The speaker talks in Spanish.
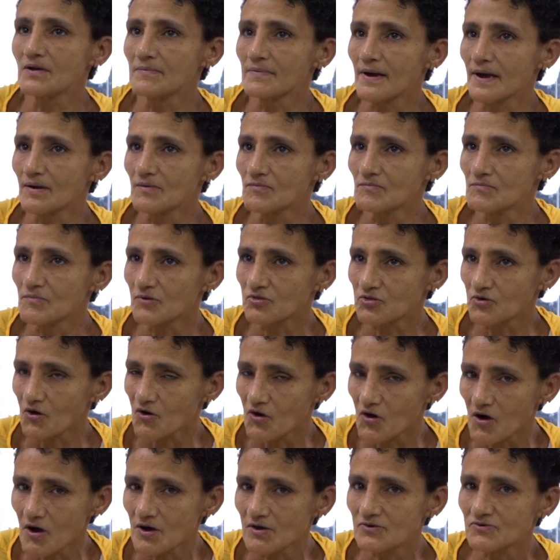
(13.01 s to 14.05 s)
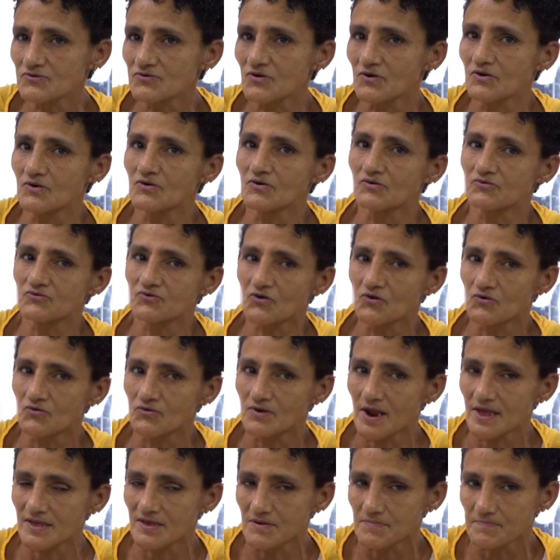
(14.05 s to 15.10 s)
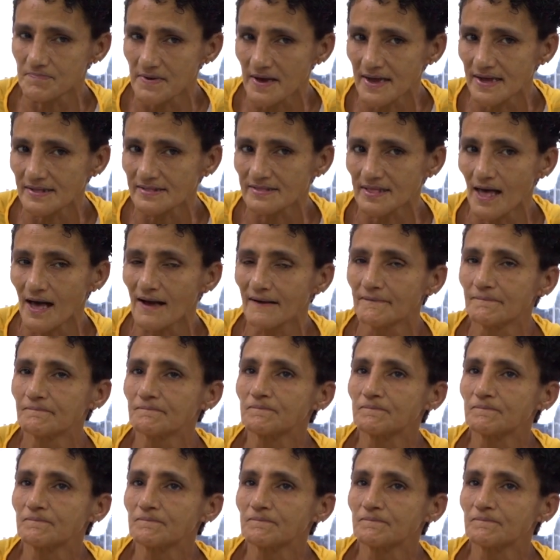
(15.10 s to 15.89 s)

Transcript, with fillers: iba en un motoconcho y nos chocó una jipeta.